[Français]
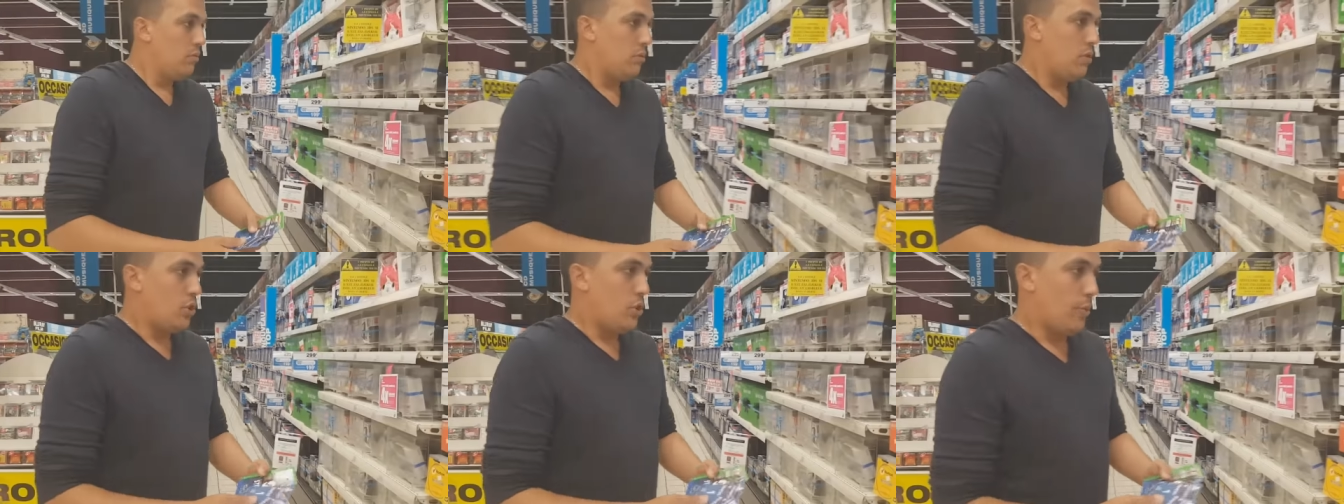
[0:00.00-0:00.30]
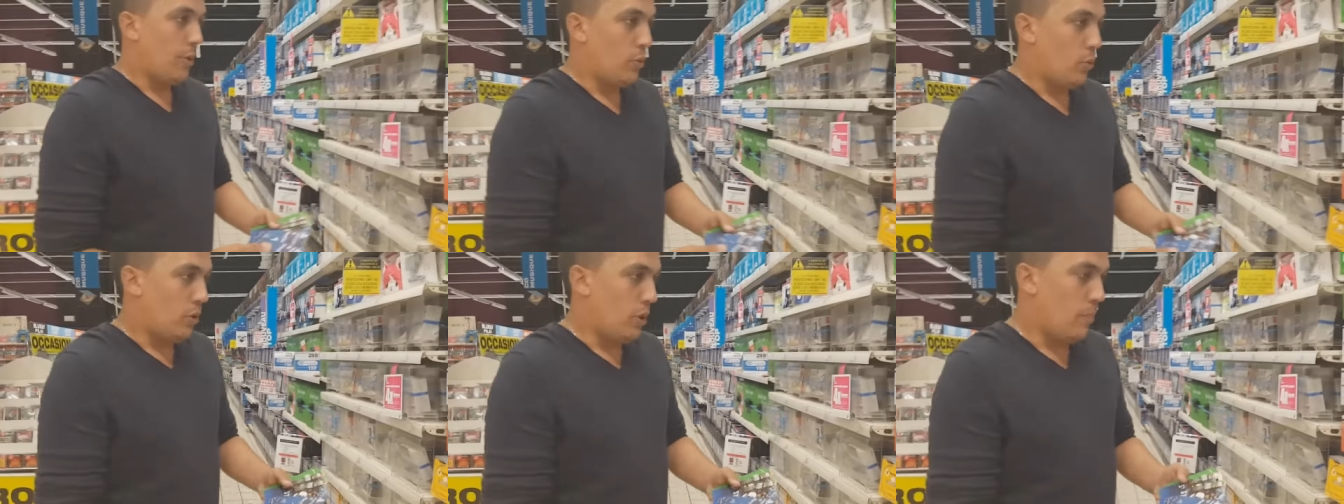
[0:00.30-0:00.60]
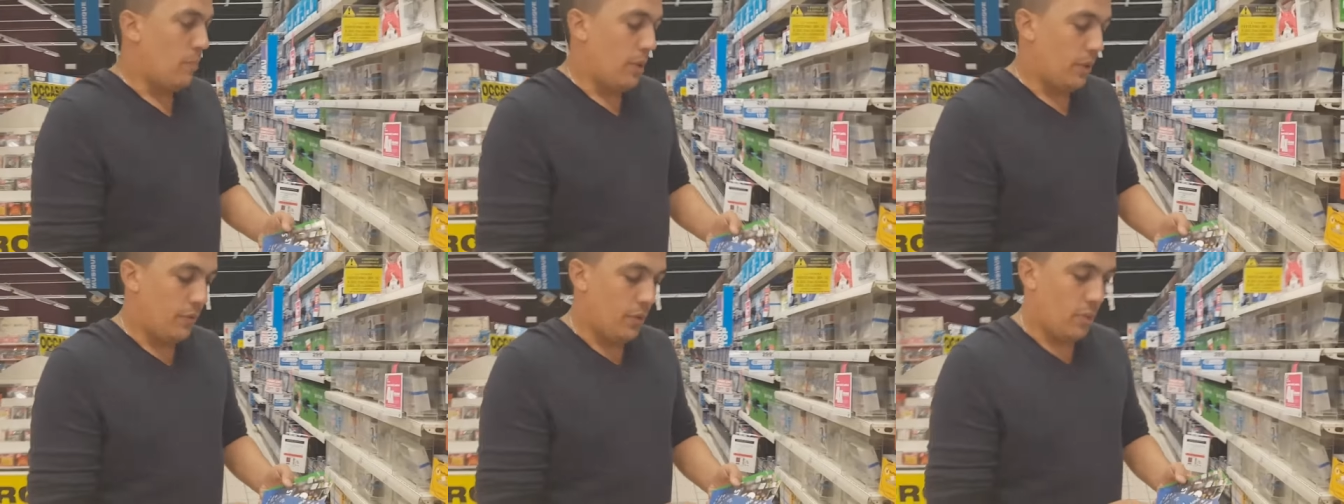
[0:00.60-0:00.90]
moi j'ai peut-être les
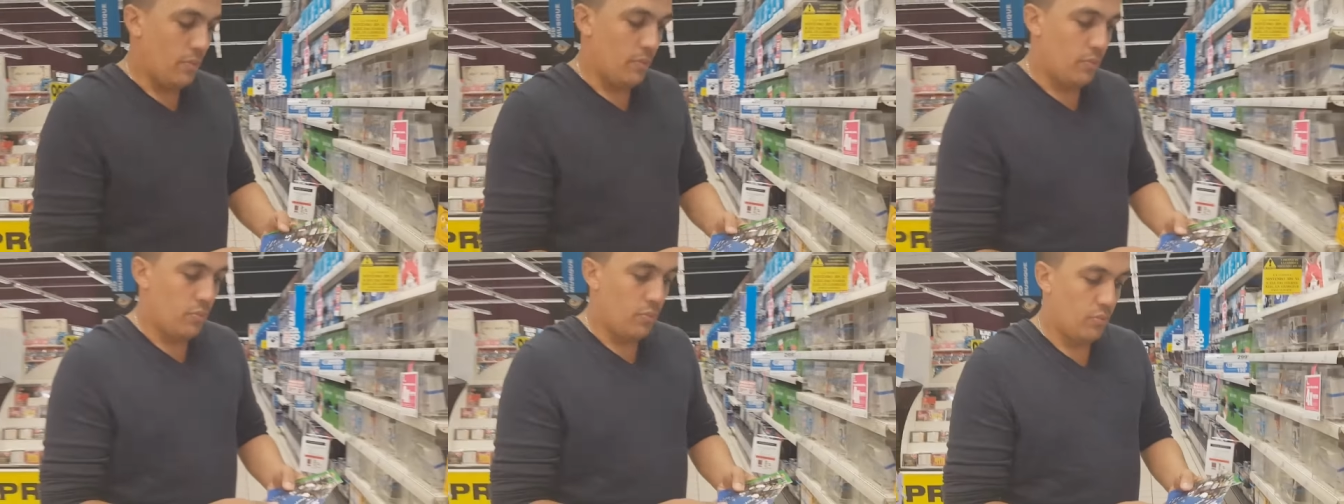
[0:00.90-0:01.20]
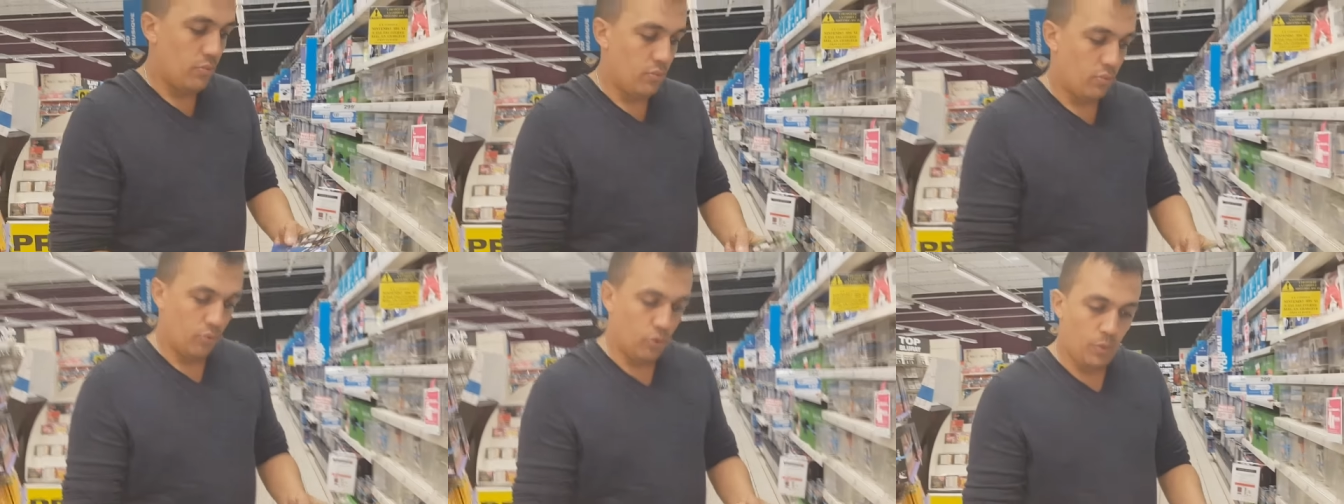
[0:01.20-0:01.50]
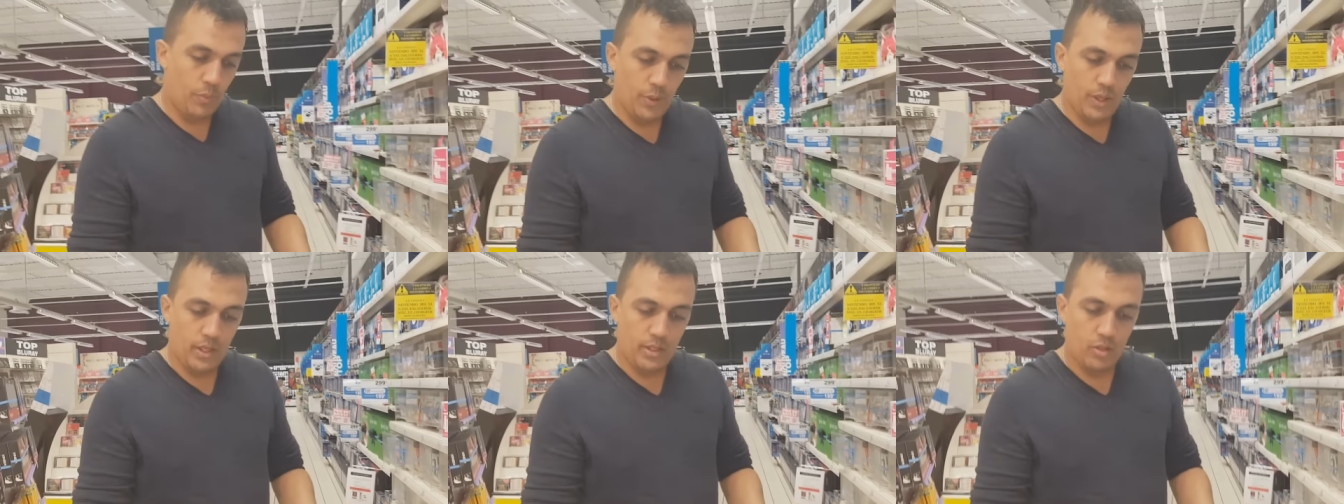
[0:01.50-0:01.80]
plateformes. 2
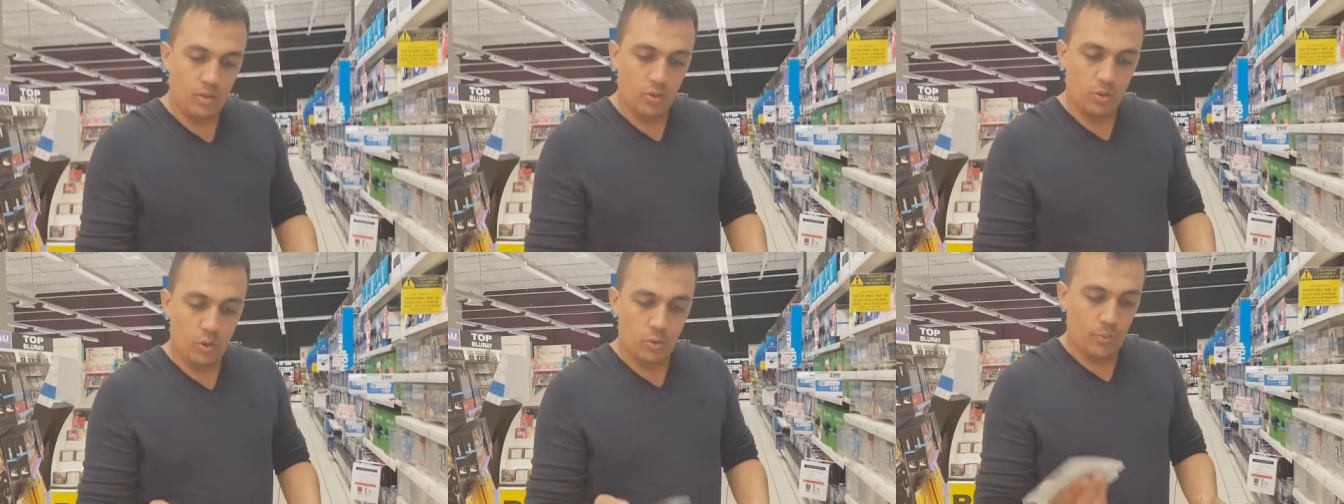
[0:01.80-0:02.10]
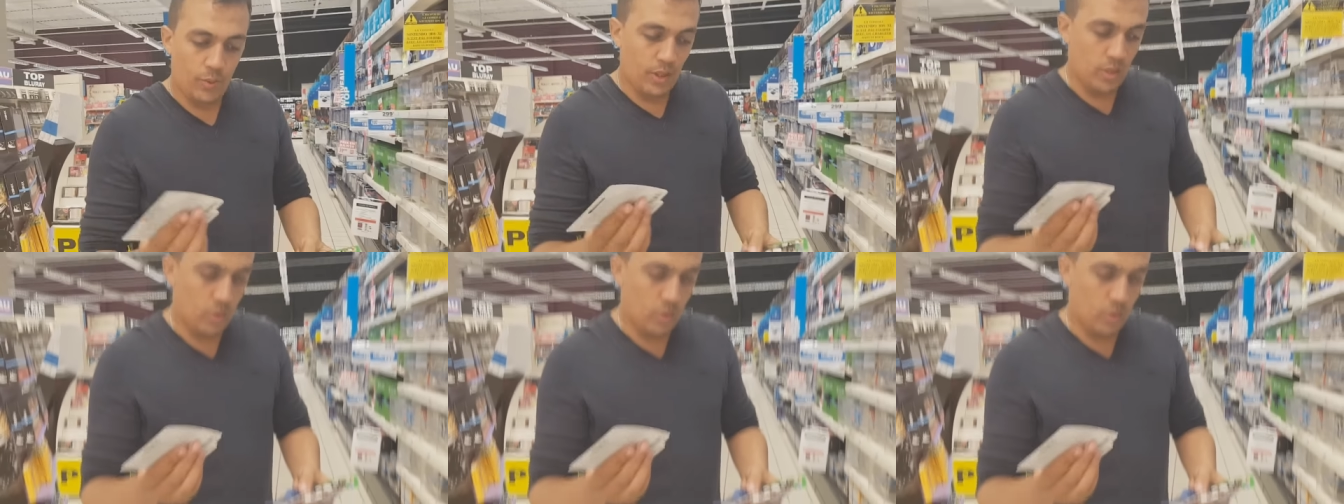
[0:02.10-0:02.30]
PS, de PS,